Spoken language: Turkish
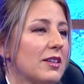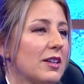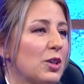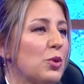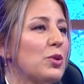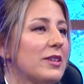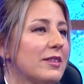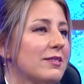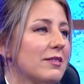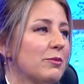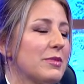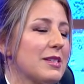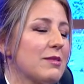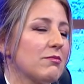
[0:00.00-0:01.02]
Ee, öyle
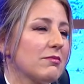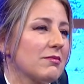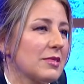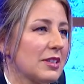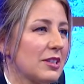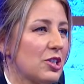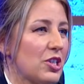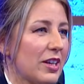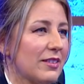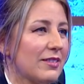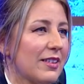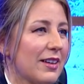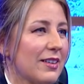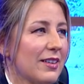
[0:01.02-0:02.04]
bizim e,
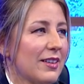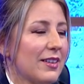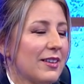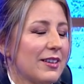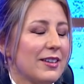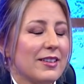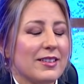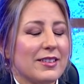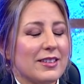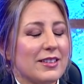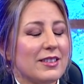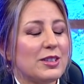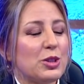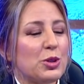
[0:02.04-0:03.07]
şeyde e,
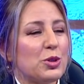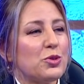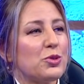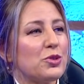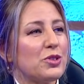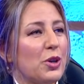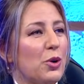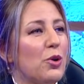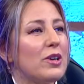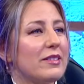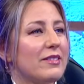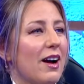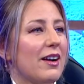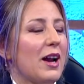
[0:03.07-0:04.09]
literatürde
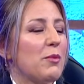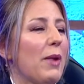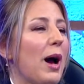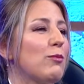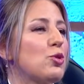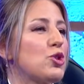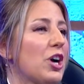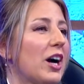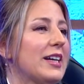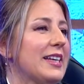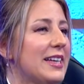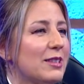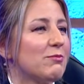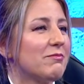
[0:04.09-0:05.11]
öyle derler. Ben bu
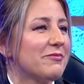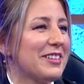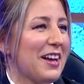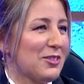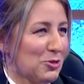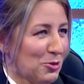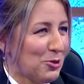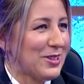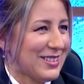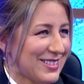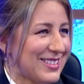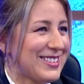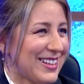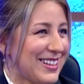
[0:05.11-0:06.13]
çay yerim falan öyle Hı
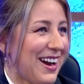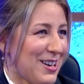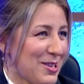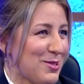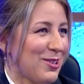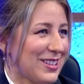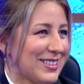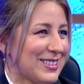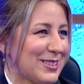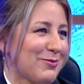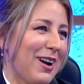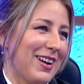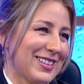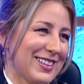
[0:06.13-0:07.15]
-hı. şeyler Hı -hı.
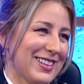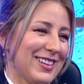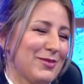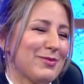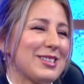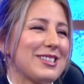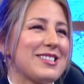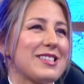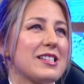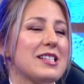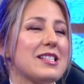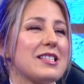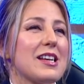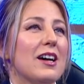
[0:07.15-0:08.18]
söylenir belki bilirsiniz.
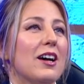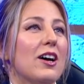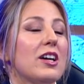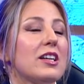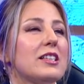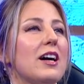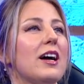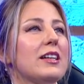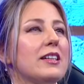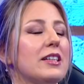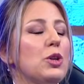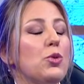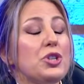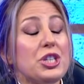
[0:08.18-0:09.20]
Evet. Yani
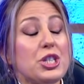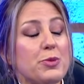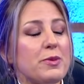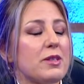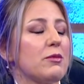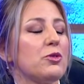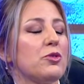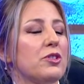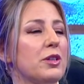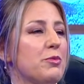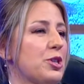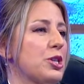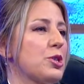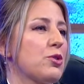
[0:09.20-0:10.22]
hani hiçbir zaman
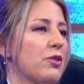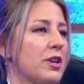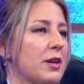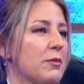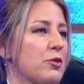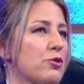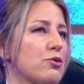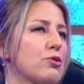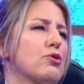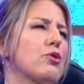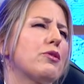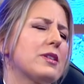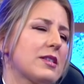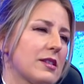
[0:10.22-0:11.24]
öyle bir şey söyleyemiyorsunuz.
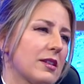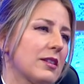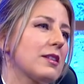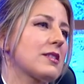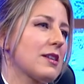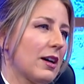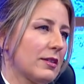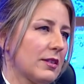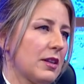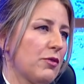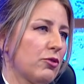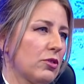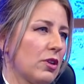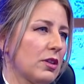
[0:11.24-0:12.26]
Sonrasında da zaten
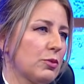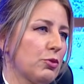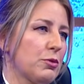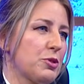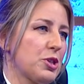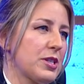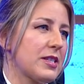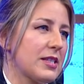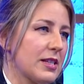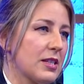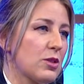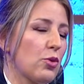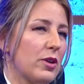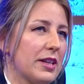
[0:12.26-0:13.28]
F-16 böyle bir şey size
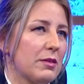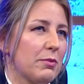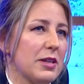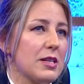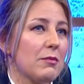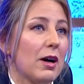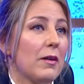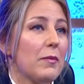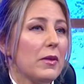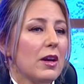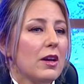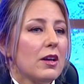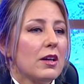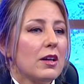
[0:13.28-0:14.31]
söyletmez ama
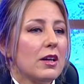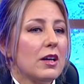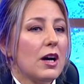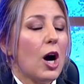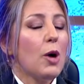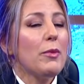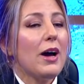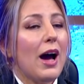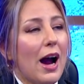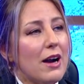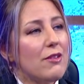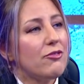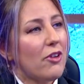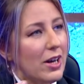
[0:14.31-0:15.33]
e, ama
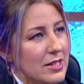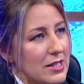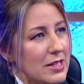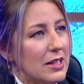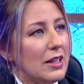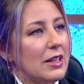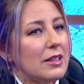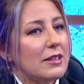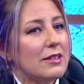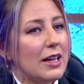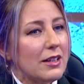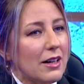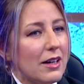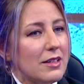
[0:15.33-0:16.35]
her faz
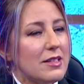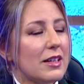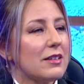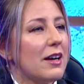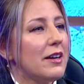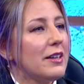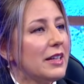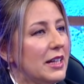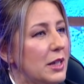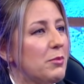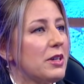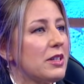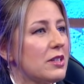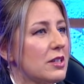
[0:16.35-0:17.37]
tekrar tekrar
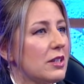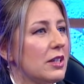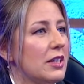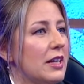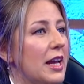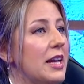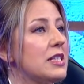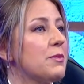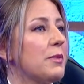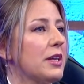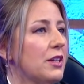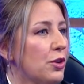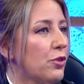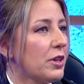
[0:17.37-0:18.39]
yeni bir e, eğitime
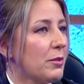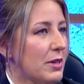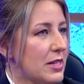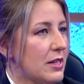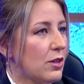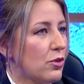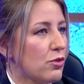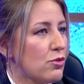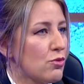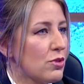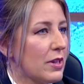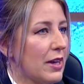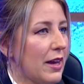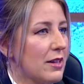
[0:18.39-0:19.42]
giriyor gibi
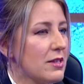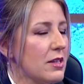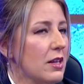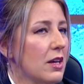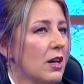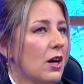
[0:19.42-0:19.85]
hissediyorsunuz kendinizi.